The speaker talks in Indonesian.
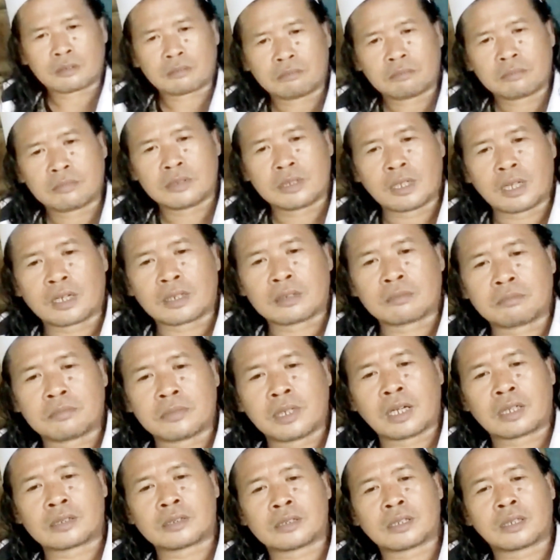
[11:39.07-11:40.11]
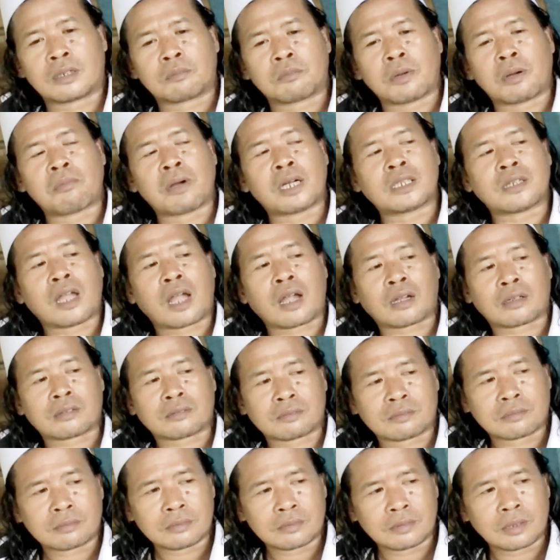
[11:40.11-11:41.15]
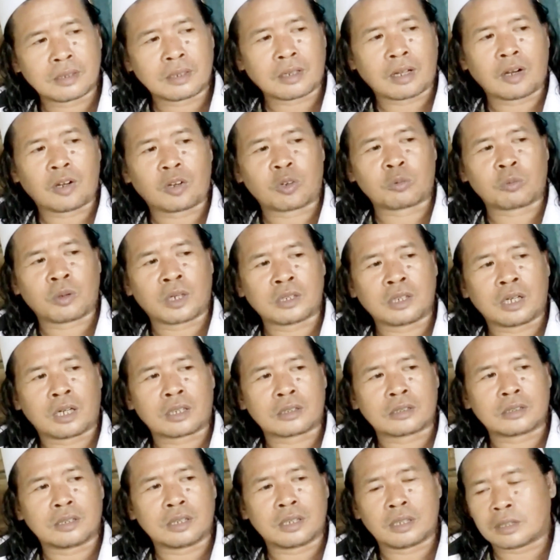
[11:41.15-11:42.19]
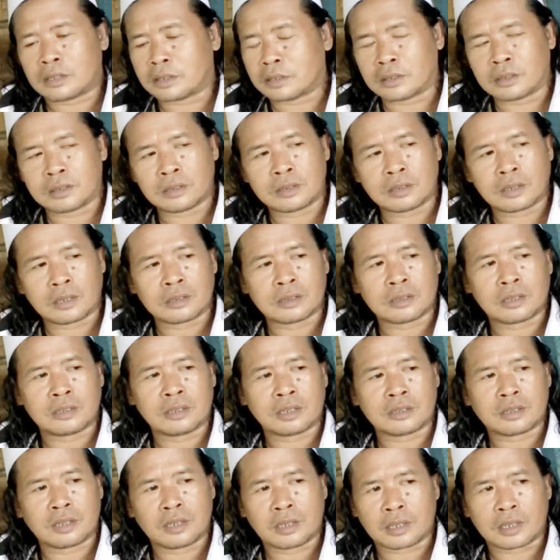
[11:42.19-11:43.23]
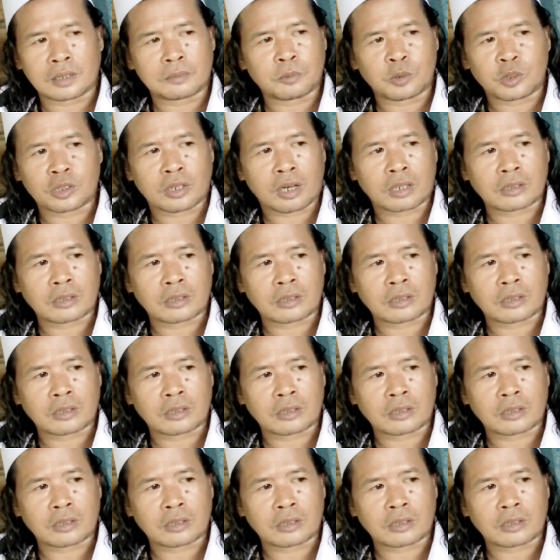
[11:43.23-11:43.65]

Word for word: biar, biar serba banyak. Jadi kalau rumahnya kecil, rezekinya sedikit pun terasa banyak.